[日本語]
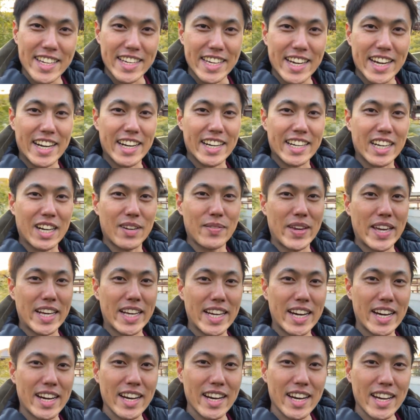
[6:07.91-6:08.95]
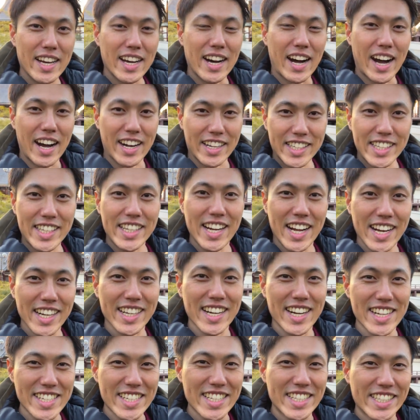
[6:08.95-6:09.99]
いやー、画面が明ら
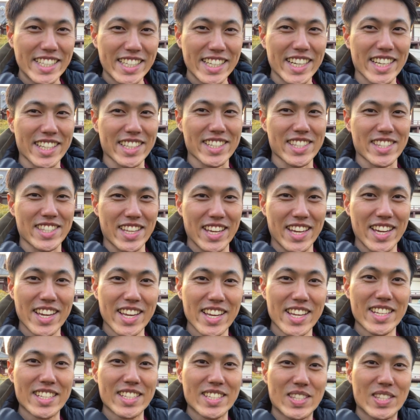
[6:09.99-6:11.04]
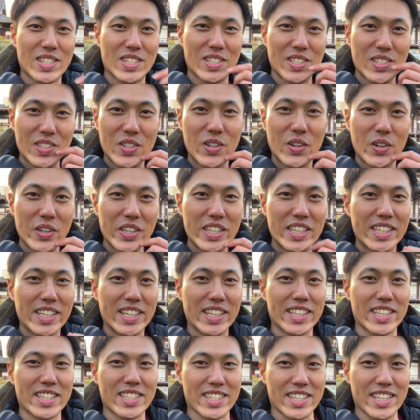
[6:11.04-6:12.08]
かに綺麗ですね。すんごい綺
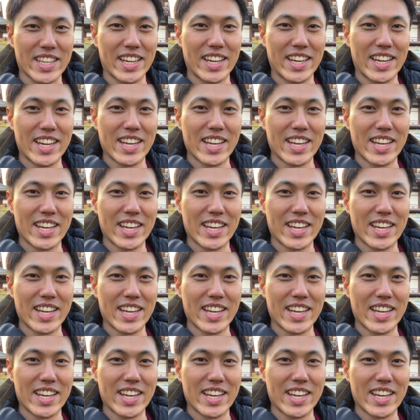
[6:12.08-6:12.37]
麗ですね。